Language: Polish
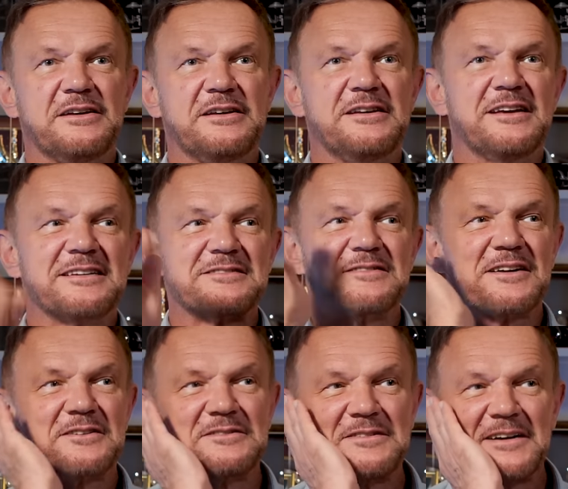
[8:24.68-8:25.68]
I ja
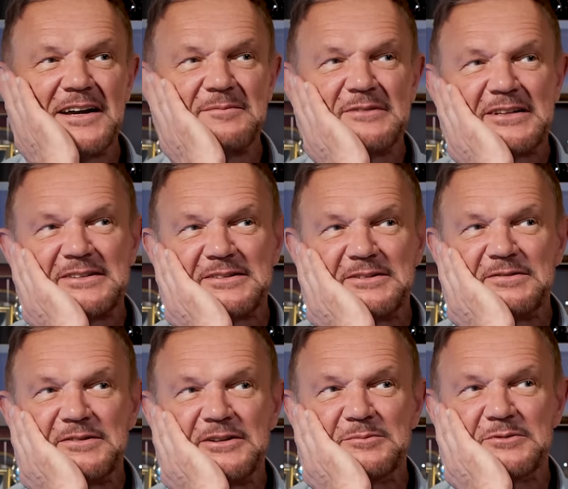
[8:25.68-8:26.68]
zwariowałem dla tego
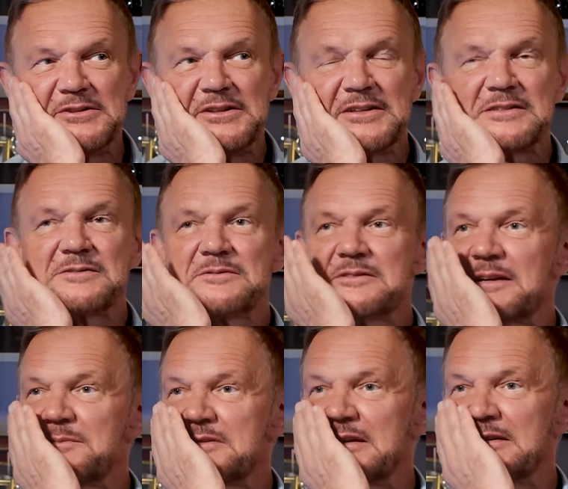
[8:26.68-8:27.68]
filmu. Jezus, jak
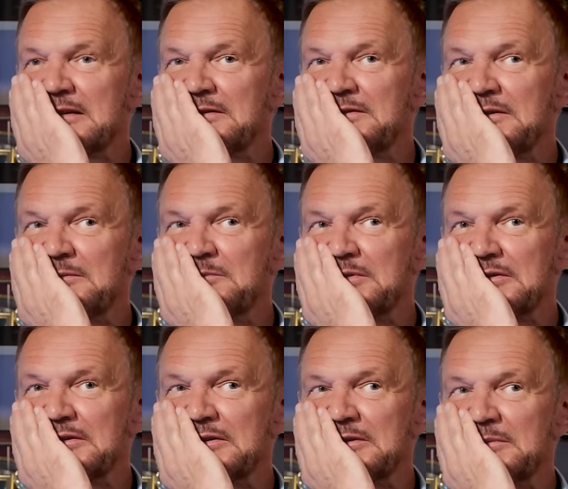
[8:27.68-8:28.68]
mi się ten film
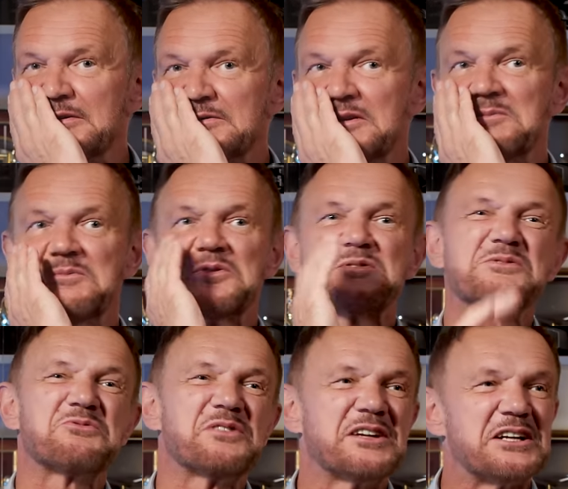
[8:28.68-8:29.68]
podobał, ten Bruce
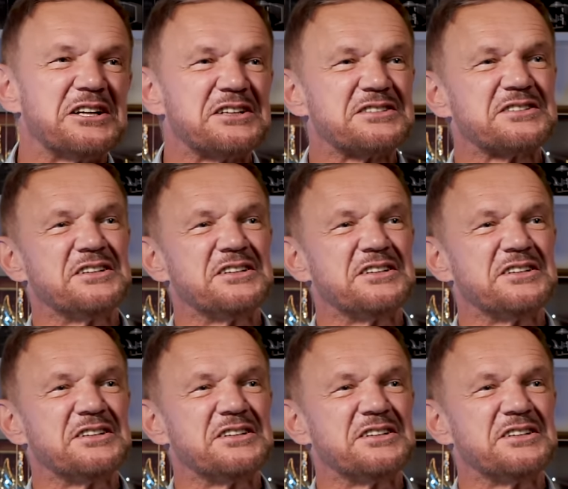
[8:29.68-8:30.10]
Willis.